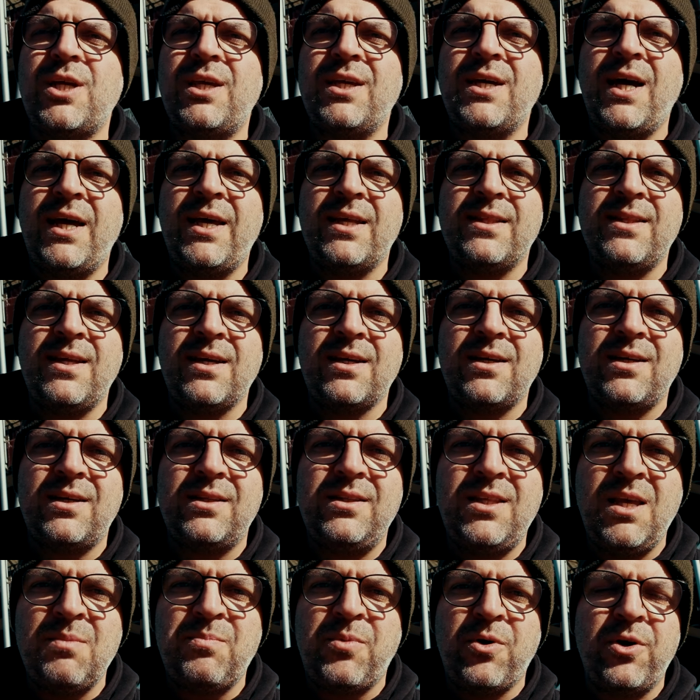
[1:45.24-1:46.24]
że Iga jednak
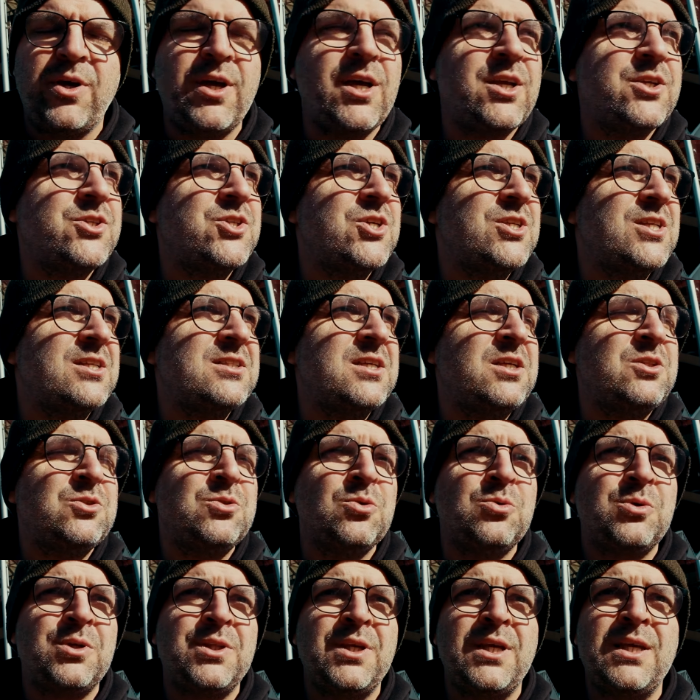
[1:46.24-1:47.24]
nie pojedzie na ten
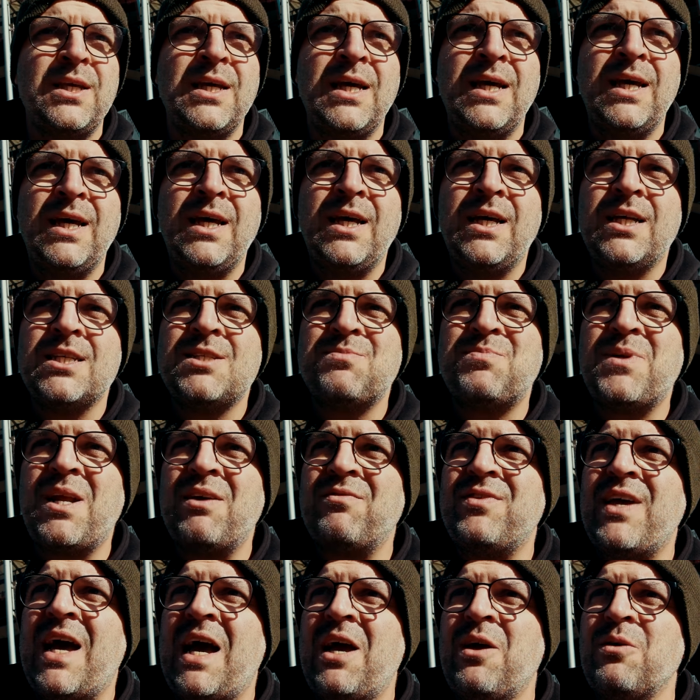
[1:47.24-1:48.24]
turniej,
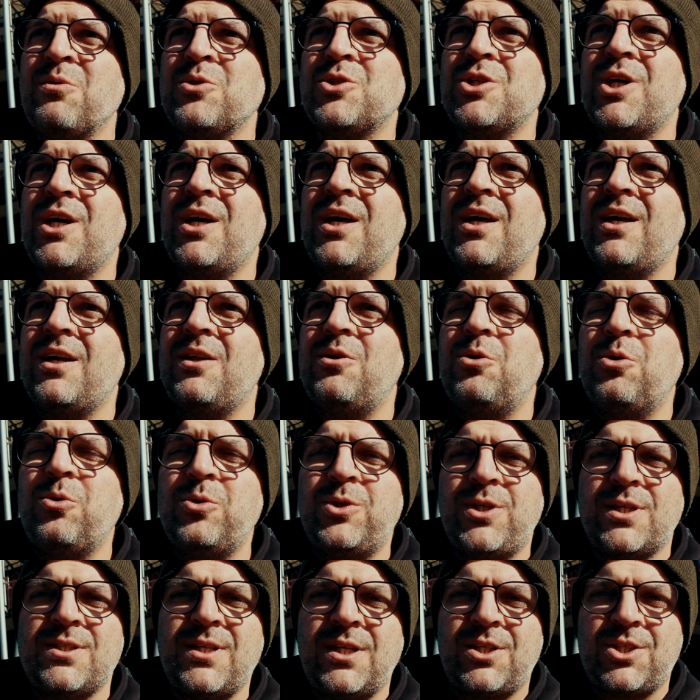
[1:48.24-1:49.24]
sprawiają, że
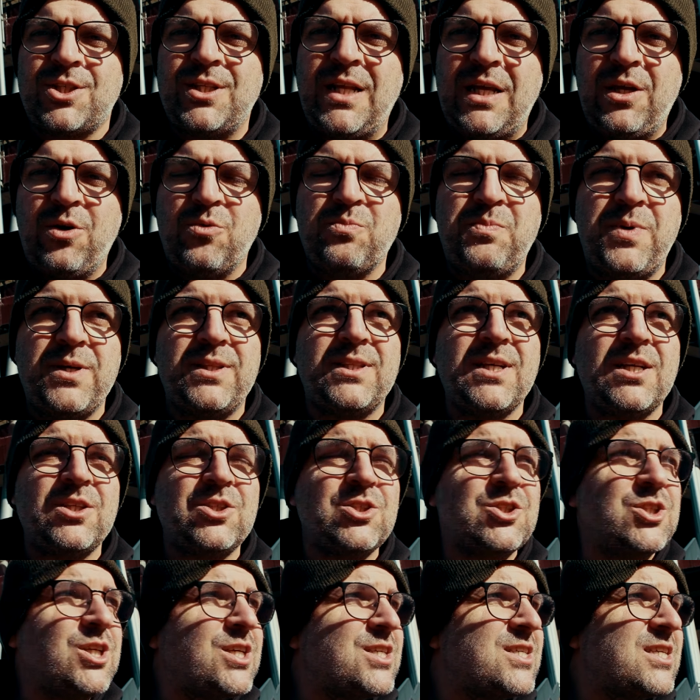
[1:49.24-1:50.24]
ludzie zaczynają
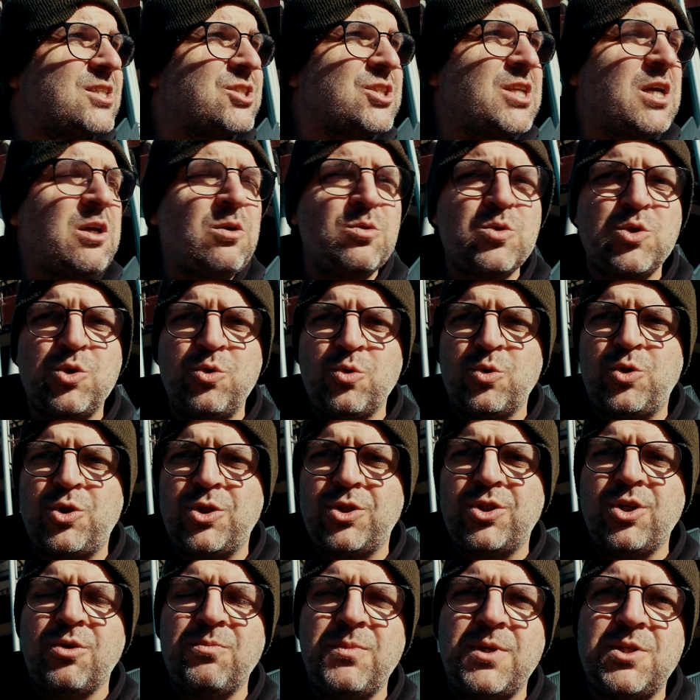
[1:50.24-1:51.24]
pytać, że zaczynają
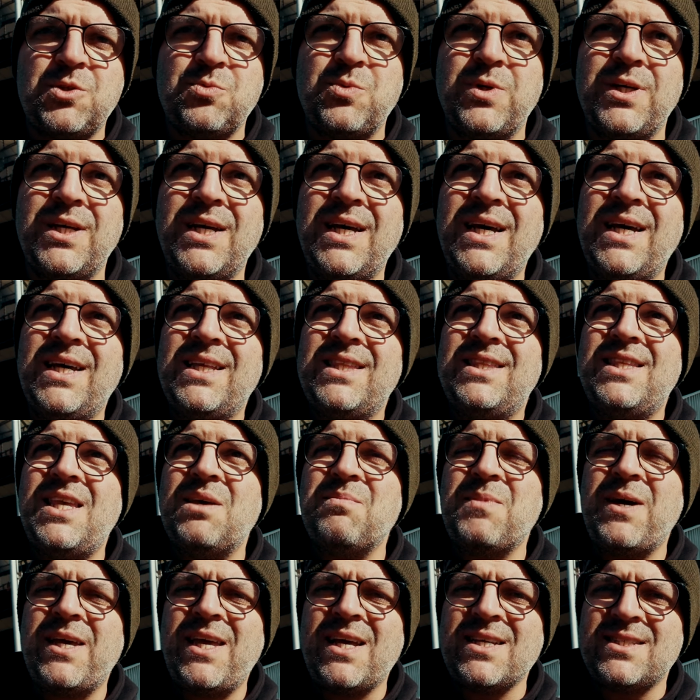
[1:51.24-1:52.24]
snuć domysły.
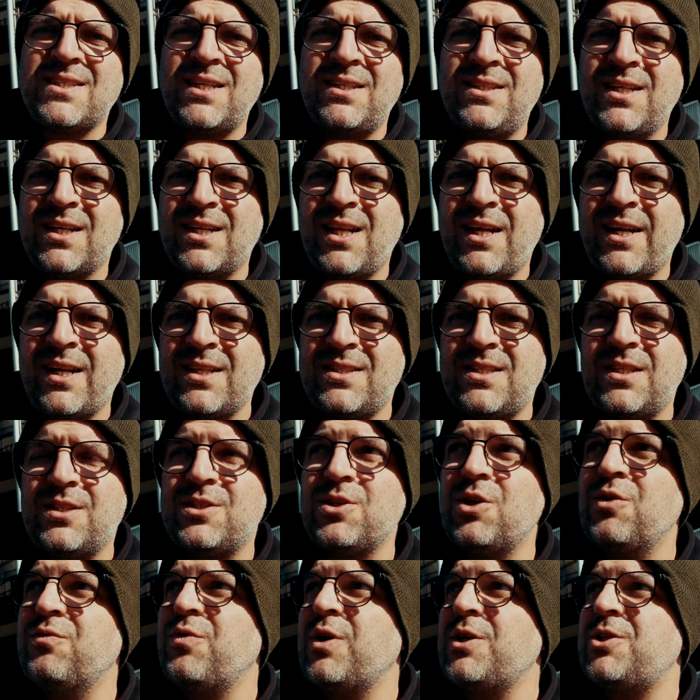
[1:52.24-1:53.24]
Nie ma jasnej deklaracji,
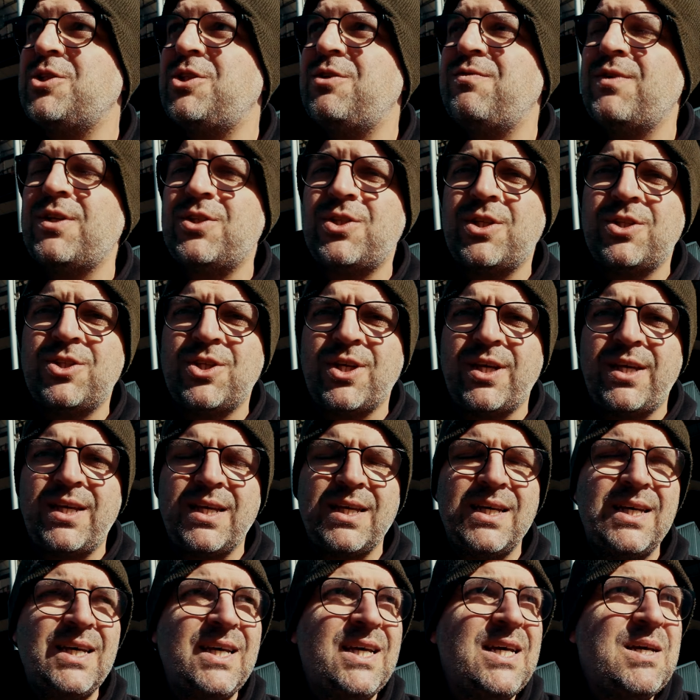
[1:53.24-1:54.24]
co właściwie się
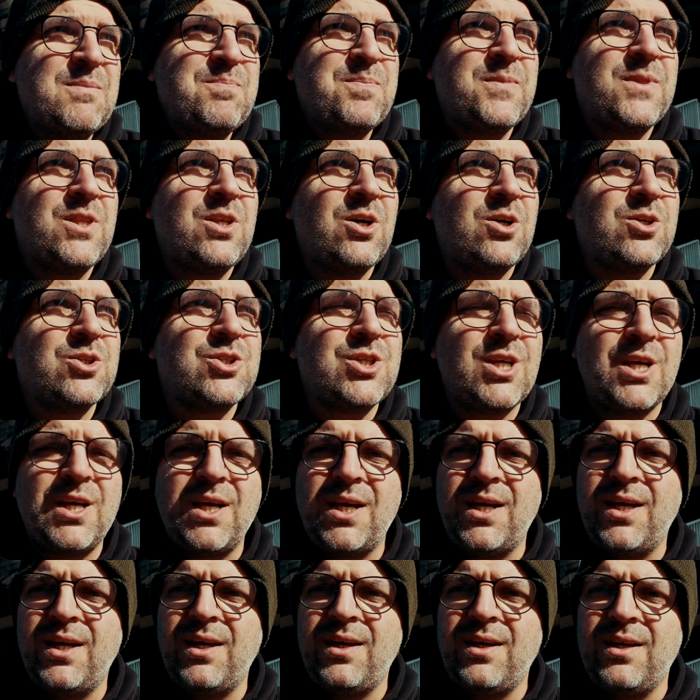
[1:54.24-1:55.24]
dzieje. To,
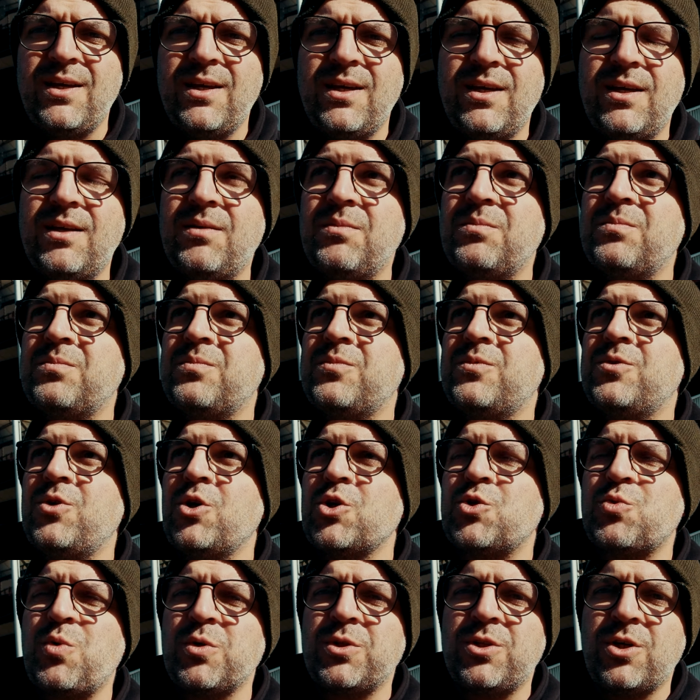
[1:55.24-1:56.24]
że e,
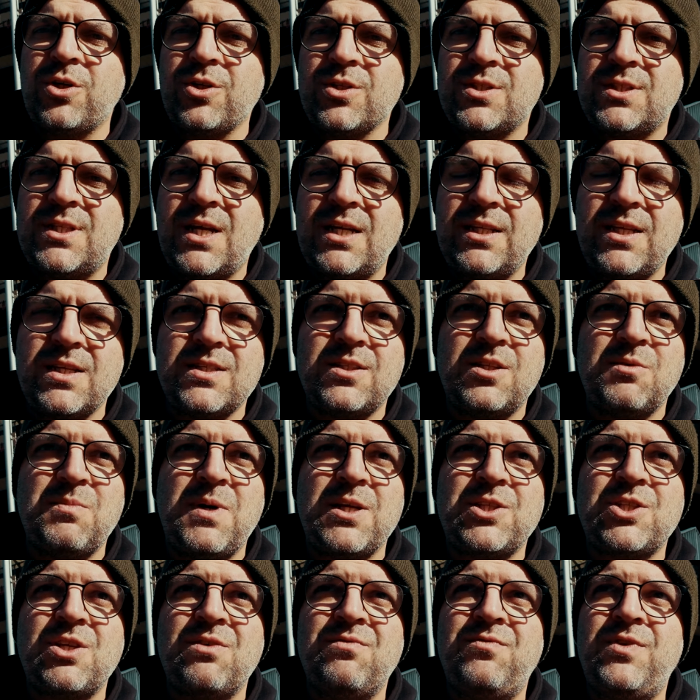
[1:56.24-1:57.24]
doszło do rozstania z
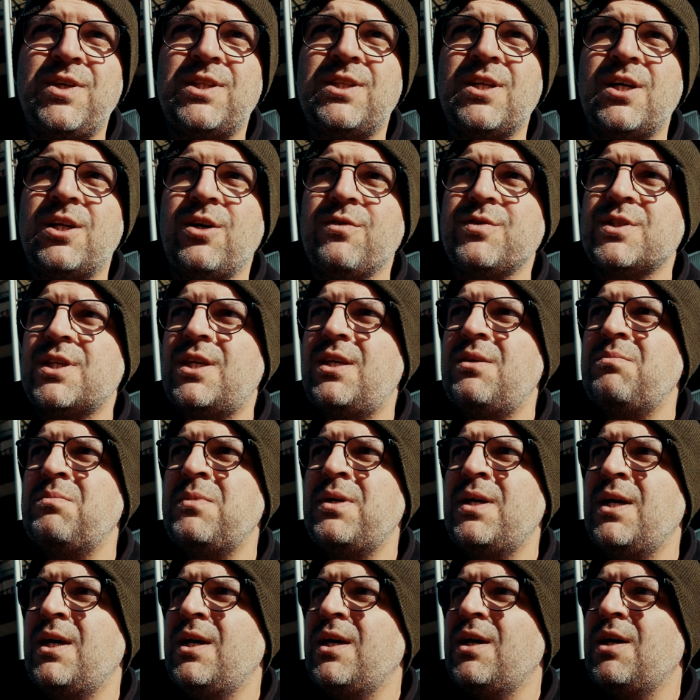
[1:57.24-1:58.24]
Tomaszem
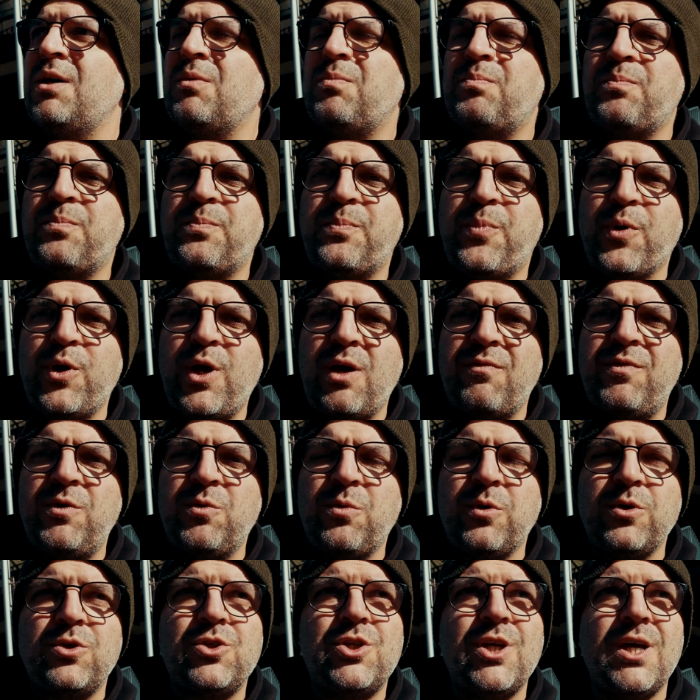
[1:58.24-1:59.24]
Wiktorowskim,
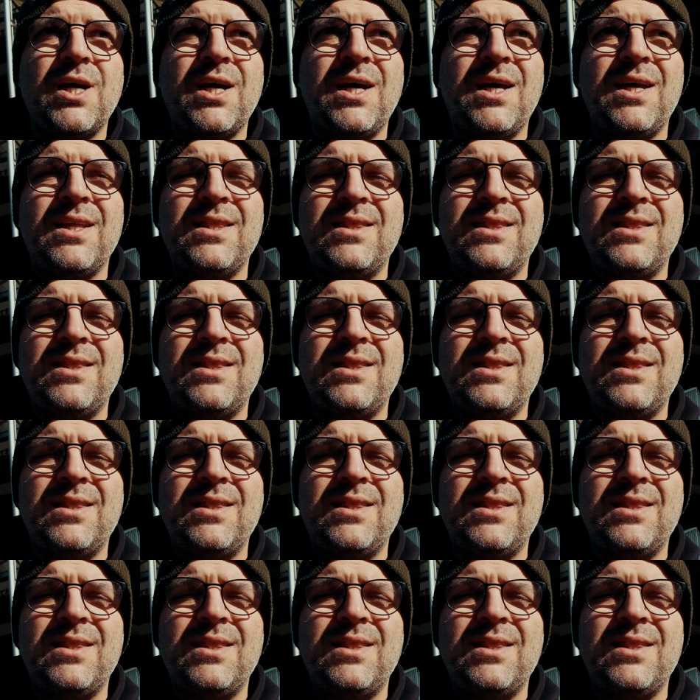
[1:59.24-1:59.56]
pojawiło się